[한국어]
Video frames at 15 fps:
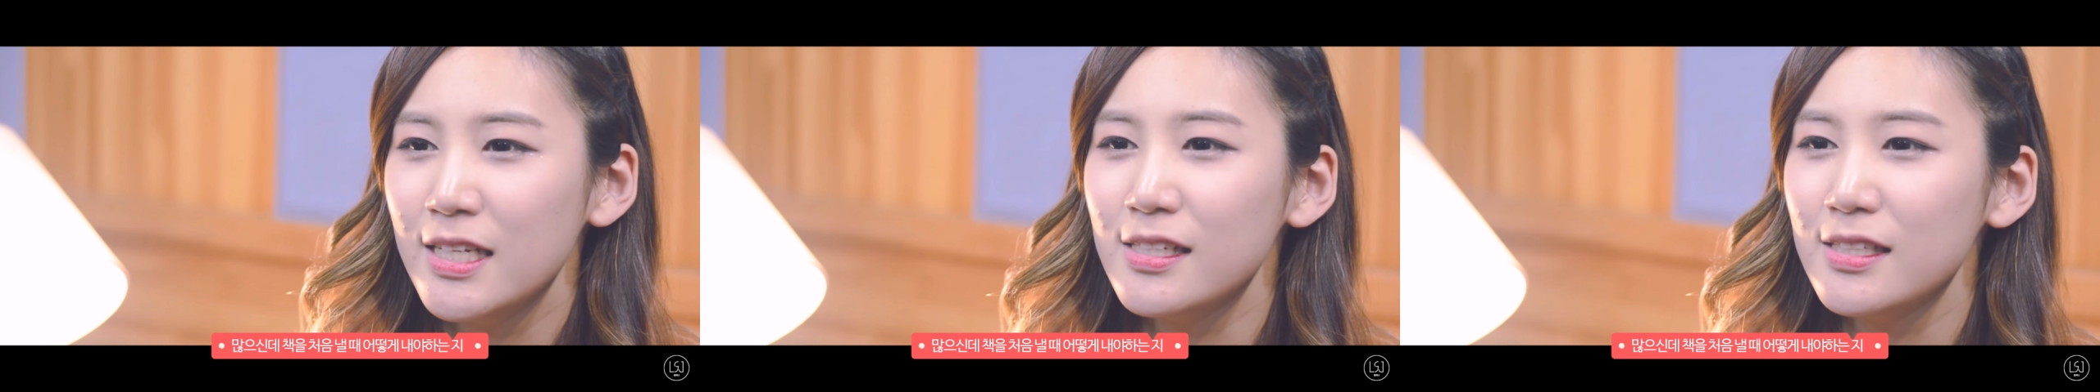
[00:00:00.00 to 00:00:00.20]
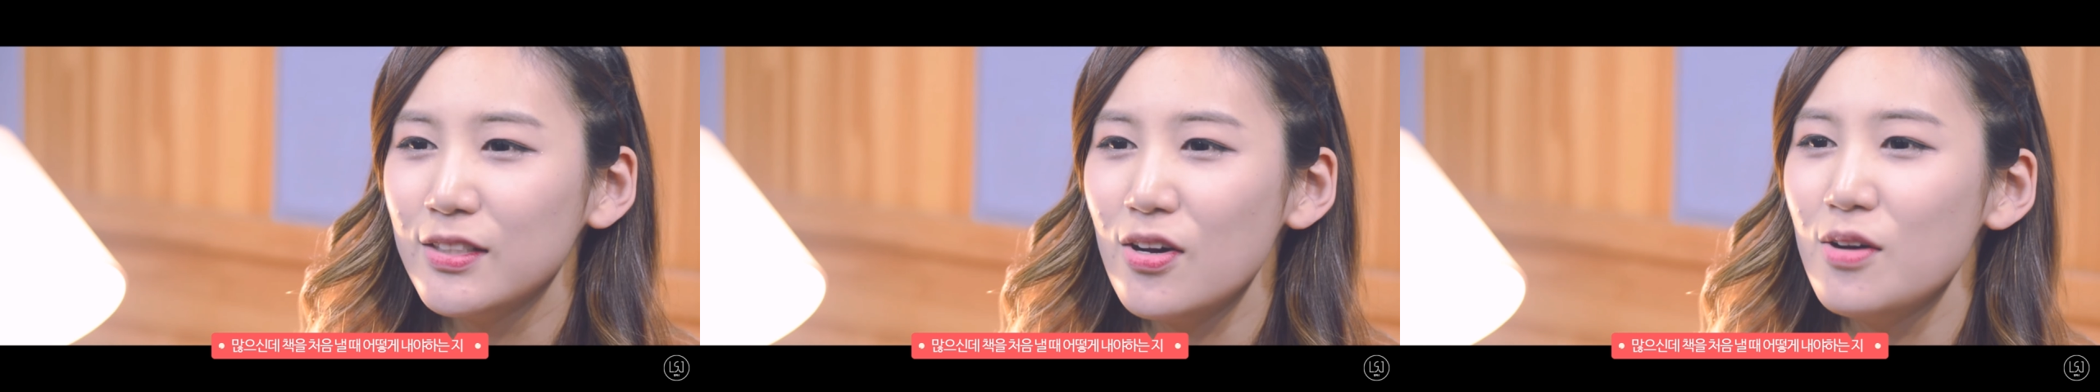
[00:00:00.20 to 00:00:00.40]

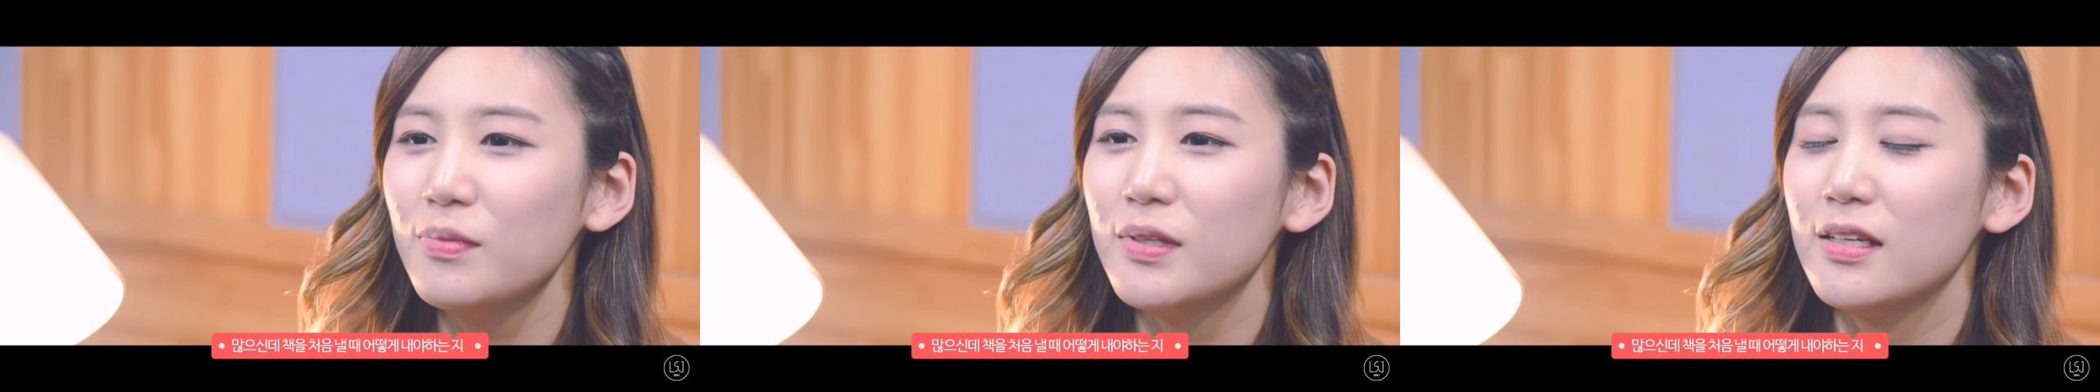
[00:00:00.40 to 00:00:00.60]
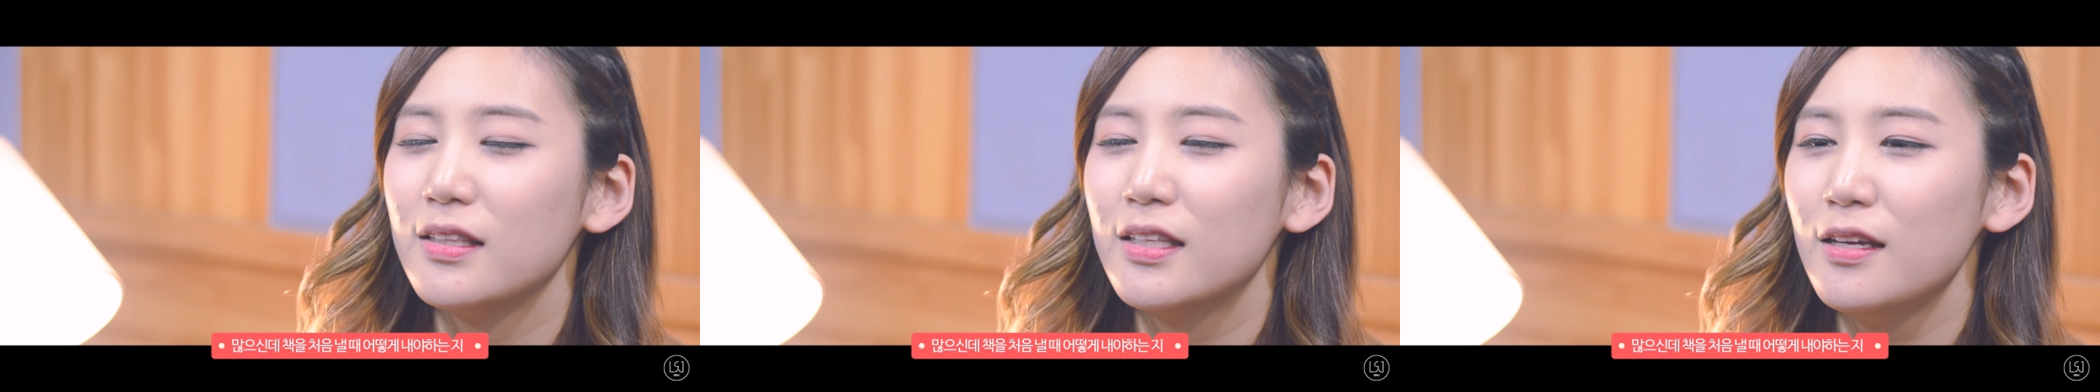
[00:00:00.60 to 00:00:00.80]
책을
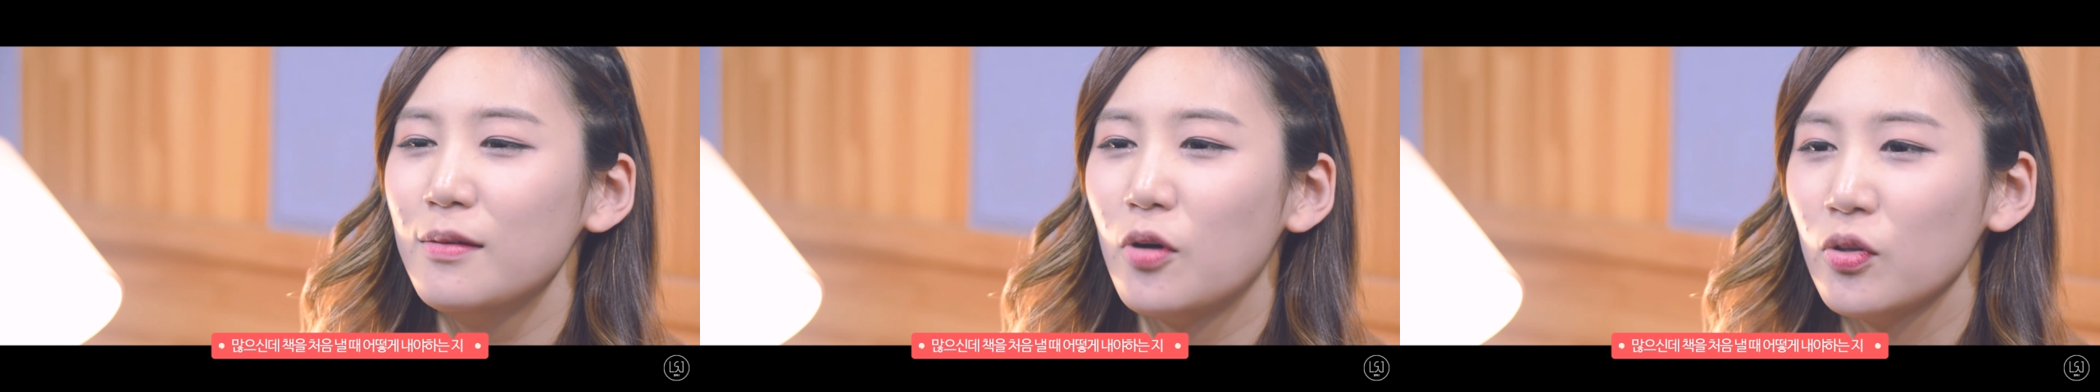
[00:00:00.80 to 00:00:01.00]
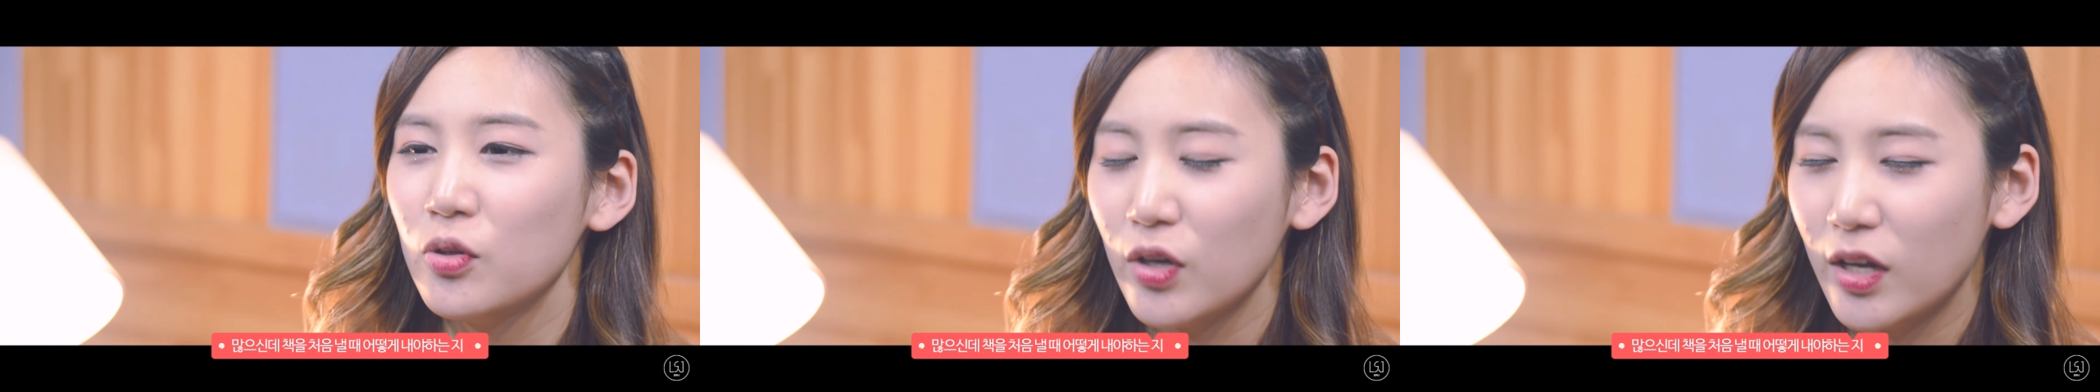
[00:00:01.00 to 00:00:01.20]
처음 낼
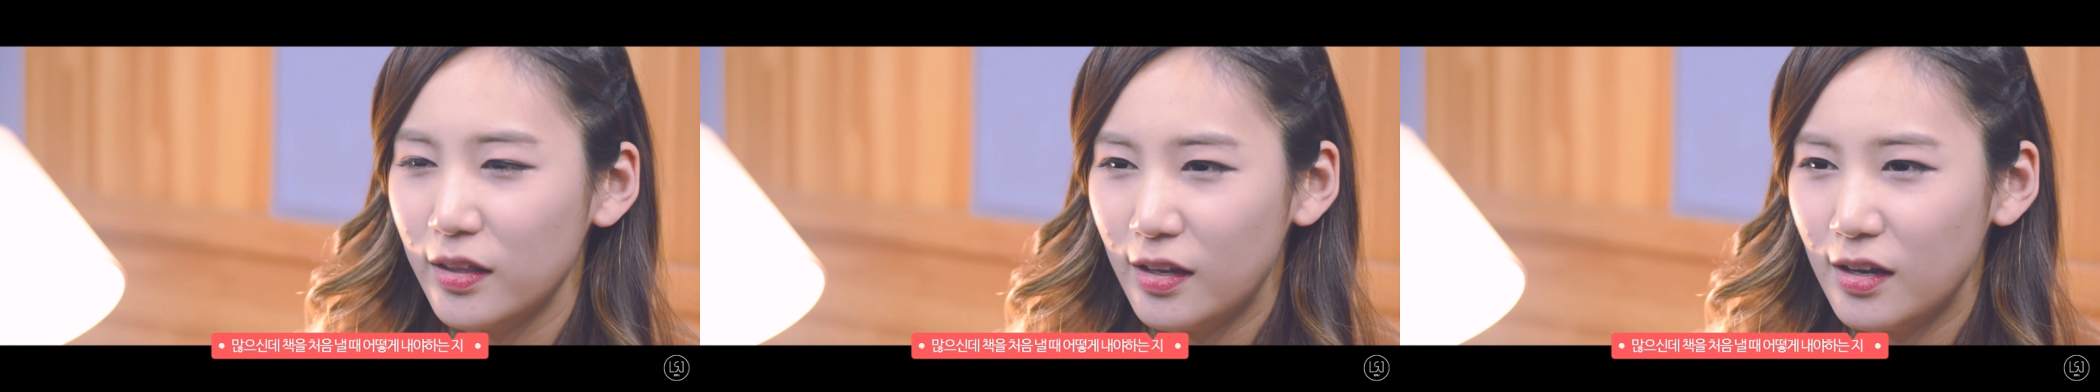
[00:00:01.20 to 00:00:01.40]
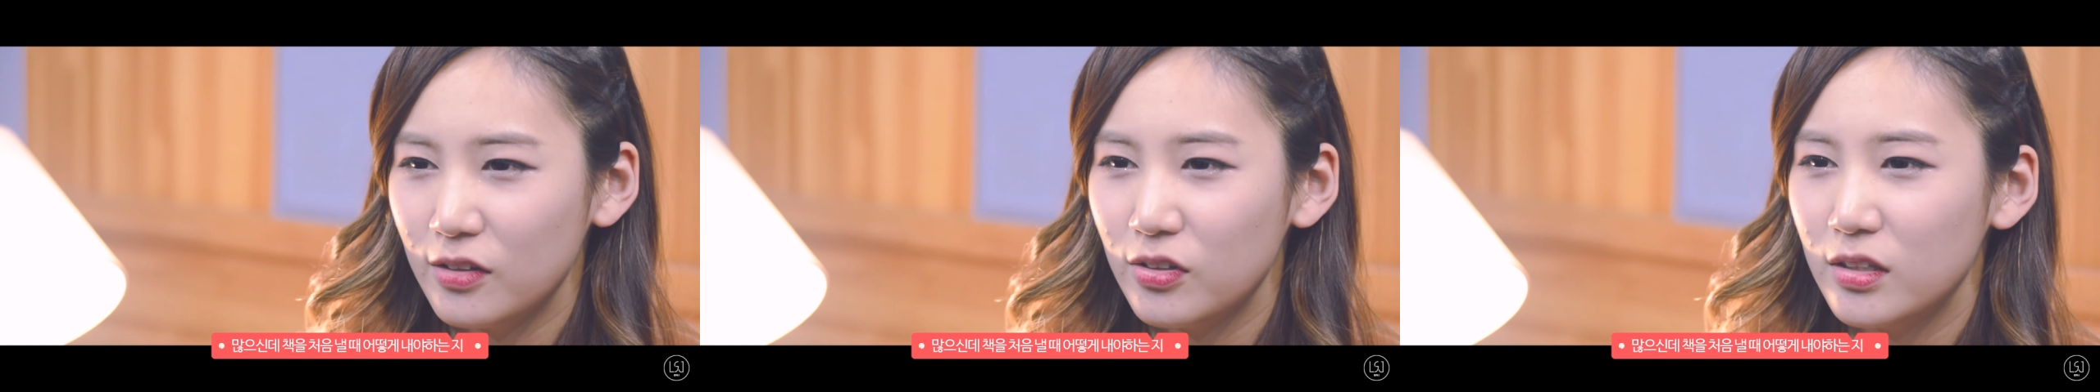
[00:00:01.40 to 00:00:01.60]
때 어떻게
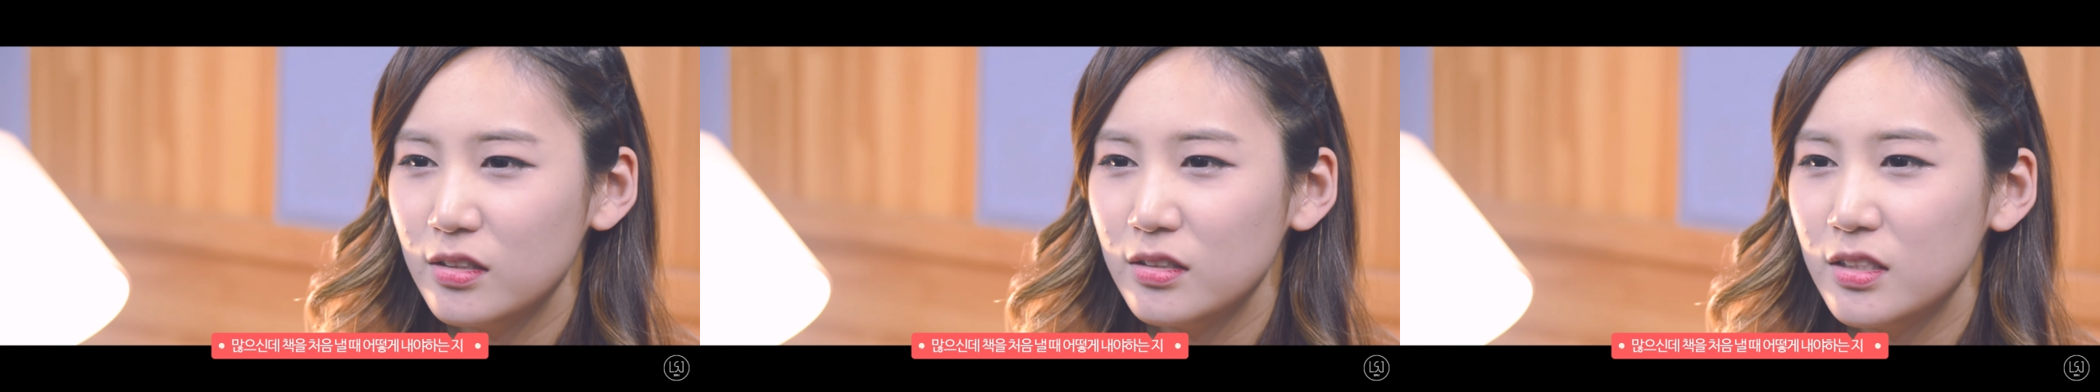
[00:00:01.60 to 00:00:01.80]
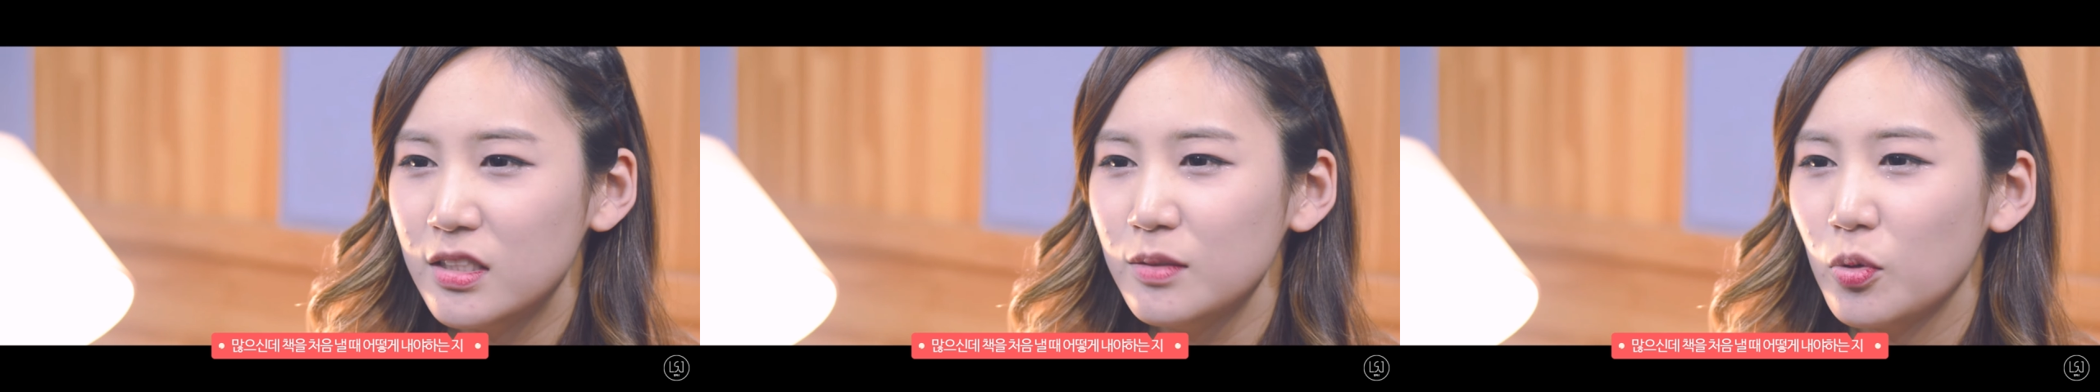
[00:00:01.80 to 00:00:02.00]
내야
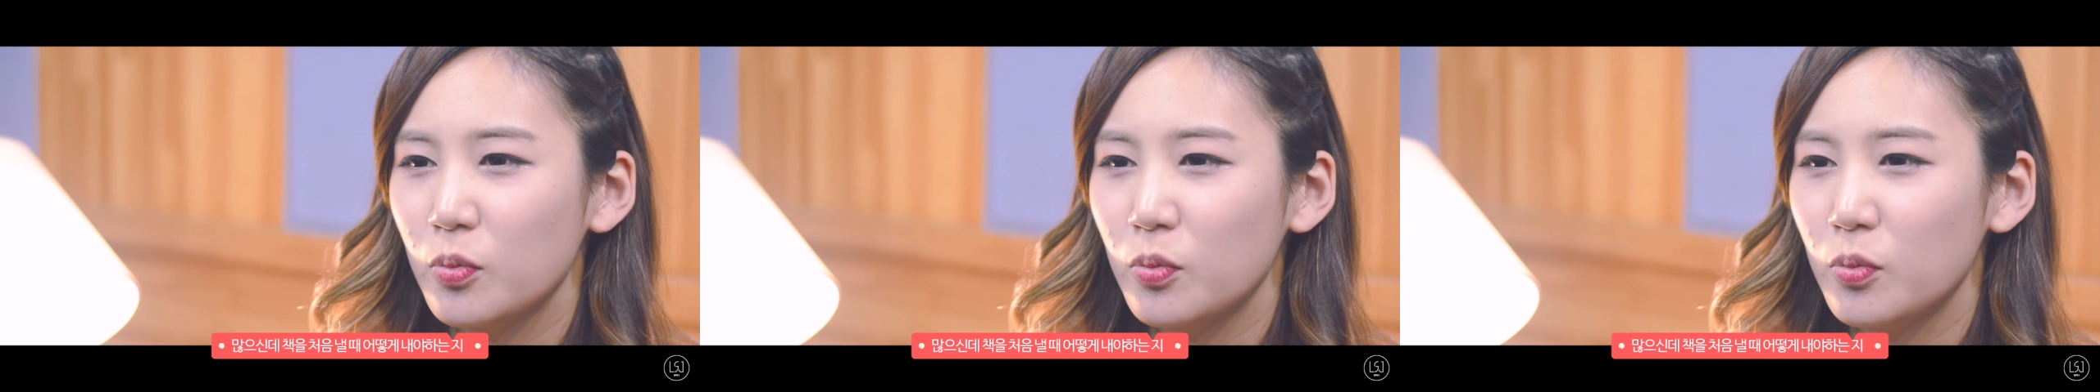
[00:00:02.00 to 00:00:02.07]
되는지